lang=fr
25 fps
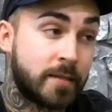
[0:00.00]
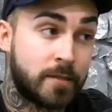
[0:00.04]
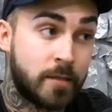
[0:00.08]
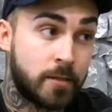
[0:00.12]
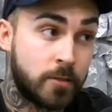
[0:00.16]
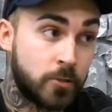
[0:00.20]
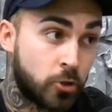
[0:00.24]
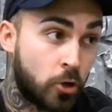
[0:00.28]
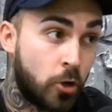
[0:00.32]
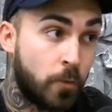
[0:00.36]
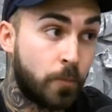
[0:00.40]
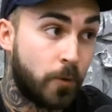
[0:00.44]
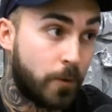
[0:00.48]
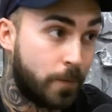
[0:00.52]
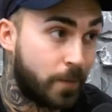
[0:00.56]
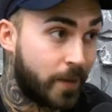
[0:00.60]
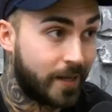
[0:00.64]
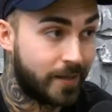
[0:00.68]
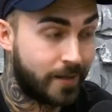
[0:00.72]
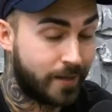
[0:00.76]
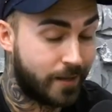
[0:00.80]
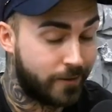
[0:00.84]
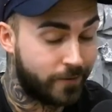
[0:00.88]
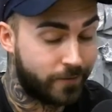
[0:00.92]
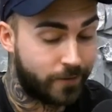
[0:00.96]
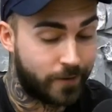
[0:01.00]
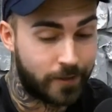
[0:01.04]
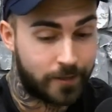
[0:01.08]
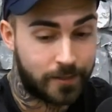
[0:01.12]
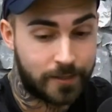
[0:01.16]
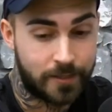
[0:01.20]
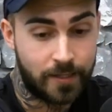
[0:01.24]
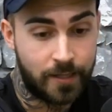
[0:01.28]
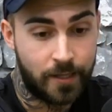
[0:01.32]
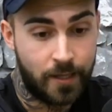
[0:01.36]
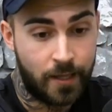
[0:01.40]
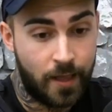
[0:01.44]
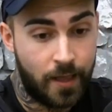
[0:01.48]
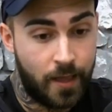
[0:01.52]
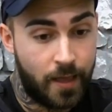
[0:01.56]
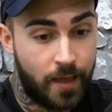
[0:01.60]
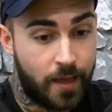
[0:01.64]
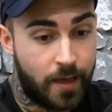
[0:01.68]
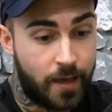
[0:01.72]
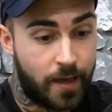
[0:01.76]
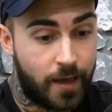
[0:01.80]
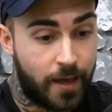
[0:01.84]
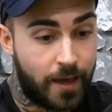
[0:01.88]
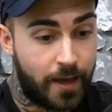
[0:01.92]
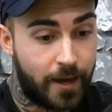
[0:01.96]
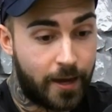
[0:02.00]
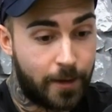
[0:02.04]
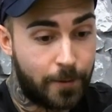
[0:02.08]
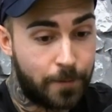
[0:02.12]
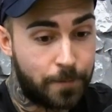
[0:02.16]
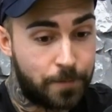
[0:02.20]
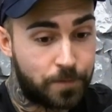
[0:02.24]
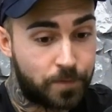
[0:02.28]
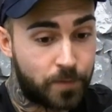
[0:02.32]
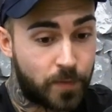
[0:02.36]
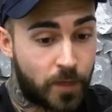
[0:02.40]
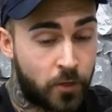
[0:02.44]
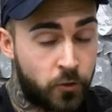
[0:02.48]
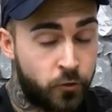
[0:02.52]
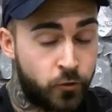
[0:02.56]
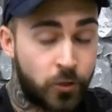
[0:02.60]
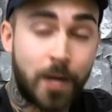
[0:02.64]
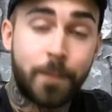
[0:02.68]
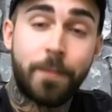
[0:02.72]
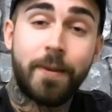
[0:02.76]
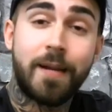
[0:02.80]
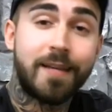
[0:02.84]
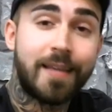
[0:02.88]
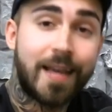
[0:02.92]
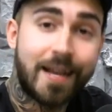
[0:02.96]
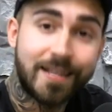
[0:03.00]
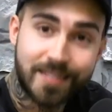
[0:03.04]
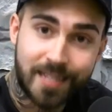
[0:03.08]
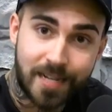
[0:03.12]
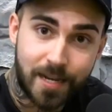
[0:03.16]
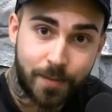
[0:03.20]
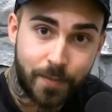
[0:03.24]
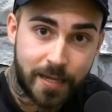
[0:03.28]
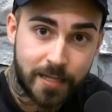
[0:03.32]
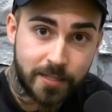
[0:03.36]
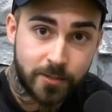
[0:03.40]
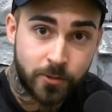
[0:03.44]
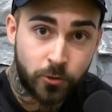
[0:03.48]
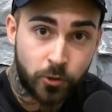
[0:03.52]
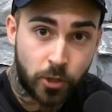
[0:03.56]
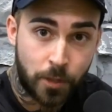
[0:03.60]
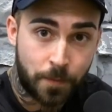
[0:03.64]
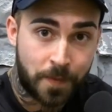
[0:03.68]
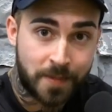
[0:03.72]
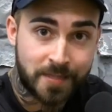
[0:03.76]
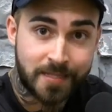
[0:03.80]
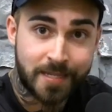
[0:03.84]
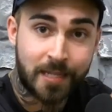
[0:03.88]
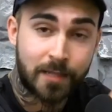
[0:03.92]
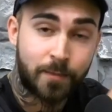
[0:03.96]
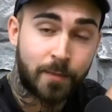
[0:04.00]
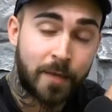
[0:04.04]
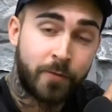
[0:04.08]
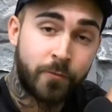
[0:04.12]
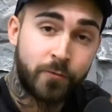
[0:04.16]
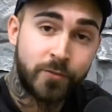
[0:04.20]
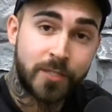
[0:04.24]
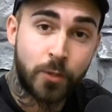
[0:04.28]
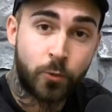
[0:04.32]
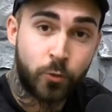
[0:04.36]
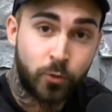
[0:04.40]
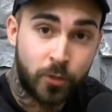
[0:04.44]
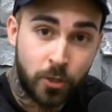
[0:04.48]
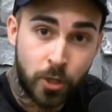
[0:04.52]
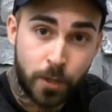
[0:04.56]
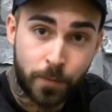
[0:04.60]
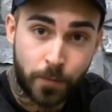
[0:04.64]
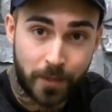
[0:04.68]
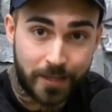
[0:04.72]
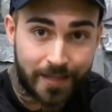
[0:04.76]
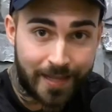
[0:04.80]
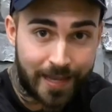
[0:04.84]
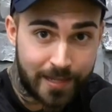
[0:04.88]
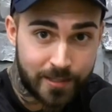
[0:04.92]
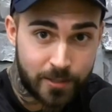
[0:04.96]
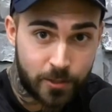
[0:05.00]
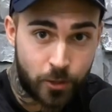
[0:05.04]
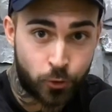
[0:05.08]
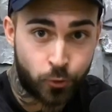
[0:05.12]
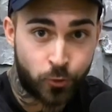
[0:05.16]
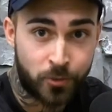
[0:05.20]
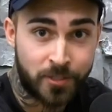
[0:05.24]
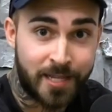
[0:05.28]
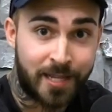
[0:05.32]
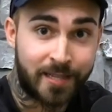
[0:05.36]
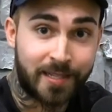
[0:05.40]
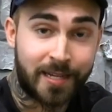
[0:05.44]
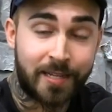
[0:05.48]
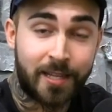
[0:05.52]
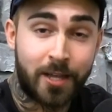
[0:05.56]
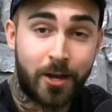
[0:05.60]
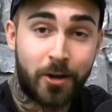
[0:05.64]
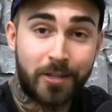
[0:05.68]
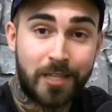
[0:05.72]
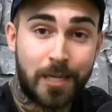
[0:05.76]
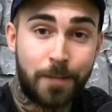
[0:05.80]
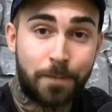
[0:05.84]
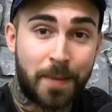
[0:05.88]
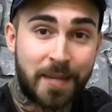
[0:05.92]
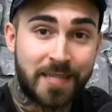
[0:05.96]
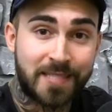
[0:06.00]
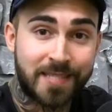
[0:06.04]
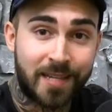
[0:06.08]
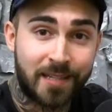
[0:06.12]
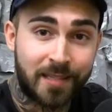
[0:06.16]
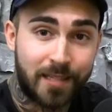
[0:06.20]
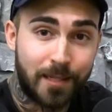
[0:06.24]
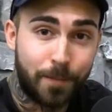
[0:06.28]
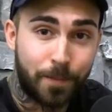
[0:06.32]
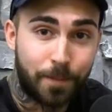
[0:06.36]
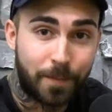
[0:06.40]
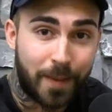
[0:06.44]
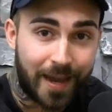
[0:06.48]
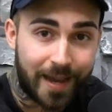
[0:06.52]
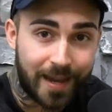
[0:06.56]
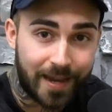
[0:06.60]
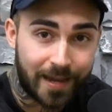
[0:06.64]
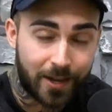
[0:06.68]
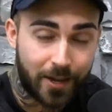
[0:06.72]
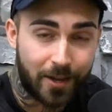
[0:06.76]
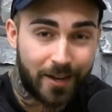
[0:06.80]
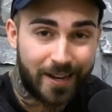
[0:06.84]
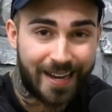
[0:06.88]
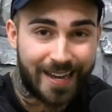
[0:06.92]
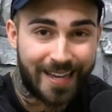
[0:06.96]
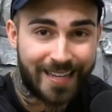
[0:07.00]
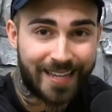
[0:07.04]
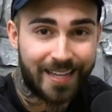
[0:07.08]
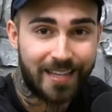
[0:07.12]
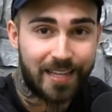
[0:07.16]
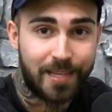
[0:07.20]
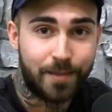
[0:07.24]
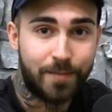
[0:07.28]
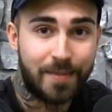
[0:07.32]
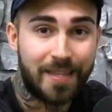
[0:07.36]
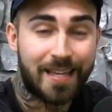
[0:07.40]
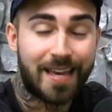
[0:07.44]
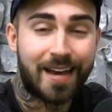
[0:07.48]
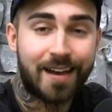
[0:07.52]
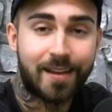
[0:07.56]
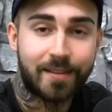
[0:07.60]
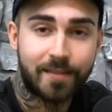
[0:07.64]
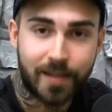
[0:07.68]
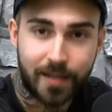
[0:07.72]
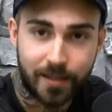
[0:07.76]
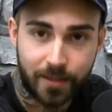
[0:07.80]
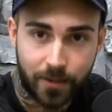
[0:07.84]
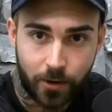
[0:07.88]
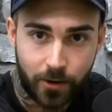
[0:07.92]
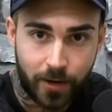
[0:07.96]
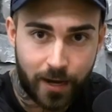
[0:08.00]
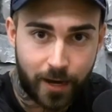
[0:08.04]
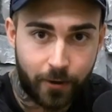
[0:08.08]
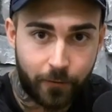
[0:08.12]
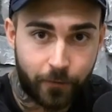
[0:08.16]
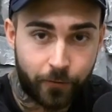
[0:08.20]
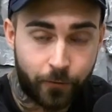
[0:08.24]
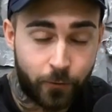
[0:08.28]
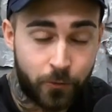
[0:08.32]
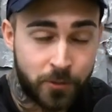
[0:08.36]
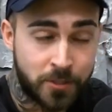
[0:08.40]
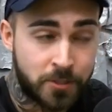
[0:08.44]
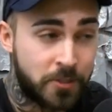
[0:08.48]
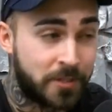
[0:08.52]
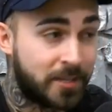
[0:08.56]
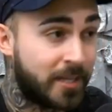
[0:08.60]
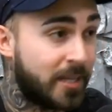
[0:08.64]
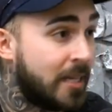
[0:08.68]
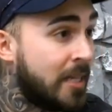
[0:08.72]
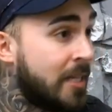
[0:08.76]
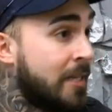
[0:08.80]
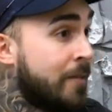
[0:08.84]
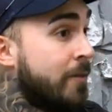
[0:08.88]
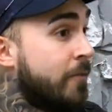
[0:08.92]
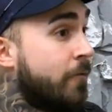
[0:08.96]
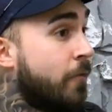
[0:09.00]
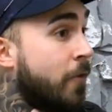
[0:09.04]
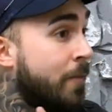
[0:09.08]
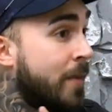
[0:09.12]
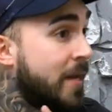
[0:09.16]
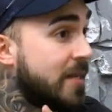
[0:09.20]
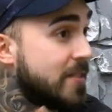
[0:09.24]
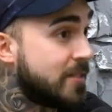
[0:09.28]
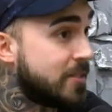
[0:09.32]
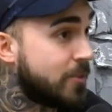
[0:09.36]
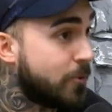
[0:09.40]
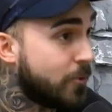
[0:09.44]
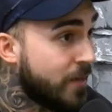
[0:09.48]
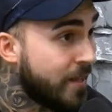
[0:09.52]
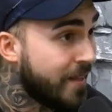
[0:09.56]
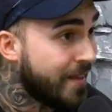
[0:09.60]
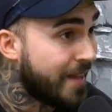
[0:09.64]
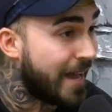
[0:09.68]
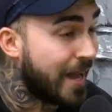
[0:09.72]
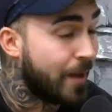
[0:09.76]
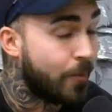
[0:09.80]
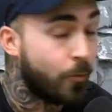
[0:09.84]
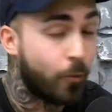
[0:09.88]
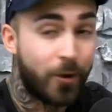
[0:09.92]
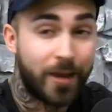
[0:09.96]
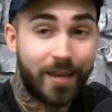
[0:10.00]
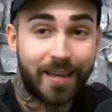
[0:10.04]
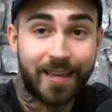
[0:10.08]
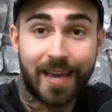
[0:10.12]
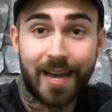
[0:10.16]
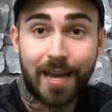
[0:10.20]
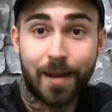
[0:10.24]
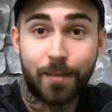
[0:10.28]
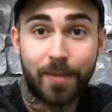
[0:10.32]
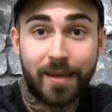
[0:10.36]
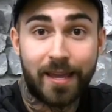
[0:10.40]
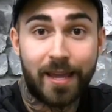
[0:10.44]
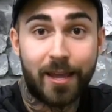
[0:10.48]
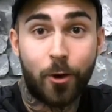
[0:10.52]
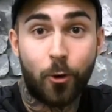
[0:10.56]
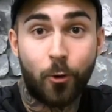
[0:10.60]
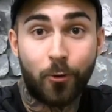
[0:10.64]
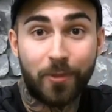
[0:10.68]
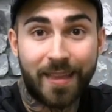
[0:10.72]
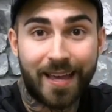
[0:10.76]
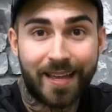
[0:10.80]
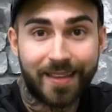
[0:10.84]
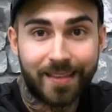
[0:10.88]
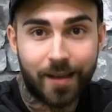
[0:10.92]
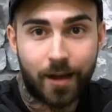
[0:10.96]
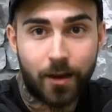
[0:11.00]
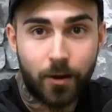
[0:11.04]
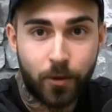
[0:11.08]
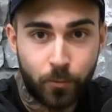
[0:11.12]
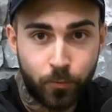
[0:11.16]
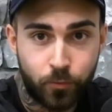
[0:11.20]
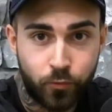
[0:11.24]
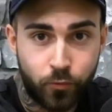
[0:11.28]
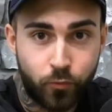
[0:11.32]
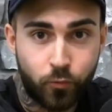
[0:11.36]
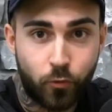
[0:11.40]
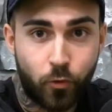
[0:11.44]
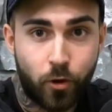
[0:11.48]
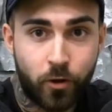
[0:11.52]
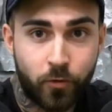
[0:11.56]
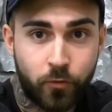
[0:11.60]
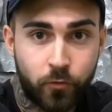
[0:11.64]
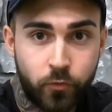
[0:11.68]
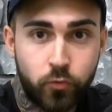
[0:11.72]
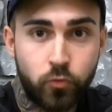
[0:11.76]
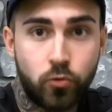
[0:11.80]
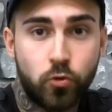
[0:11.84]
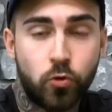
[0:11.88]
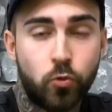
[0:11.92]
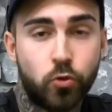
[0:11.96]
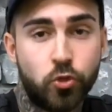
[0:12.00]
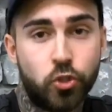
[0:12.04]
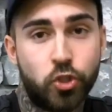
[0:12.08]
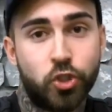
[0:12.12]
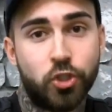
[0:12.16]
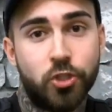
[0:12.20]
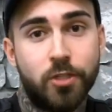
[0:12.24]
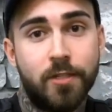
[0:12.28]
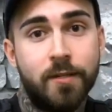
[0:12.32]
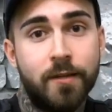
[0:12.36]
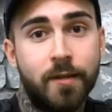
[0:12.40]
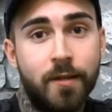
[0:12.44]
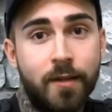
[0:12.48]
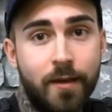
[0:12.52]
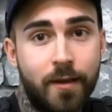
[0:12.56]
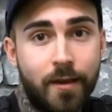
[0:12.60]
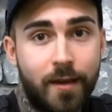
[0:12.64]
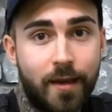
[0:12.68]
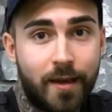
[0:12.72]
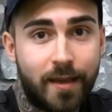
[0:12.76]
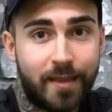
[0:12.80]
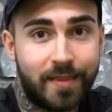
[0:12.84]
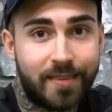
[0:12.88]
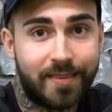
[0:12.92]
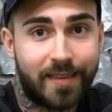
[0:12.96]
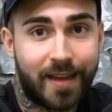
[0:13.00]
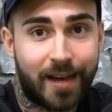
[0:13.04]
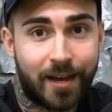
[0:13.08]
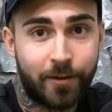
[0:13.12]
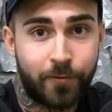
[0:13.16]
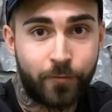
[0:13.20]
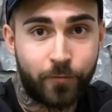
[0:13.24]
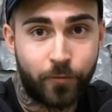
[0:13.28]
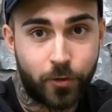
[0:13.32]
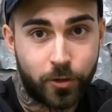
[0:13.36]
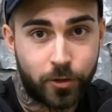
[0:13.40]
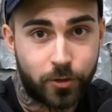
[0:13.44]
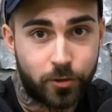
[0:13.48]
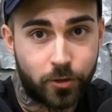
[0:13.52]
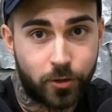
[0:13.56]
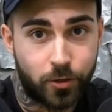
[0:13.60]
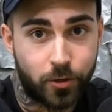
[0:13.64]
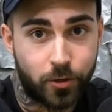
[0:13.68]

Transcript: ne seront pas prêtes à le faire. Euh, je vous rappelle, guys, à la maison, que présentement, vous écoutez le podcast Le Choix des entraîneurs qui est présenté par euh, l'Académie Entraîneur en Feu. C'est notre académie de formation à moi et on adore pouvoir vous coacher euh, dans votre.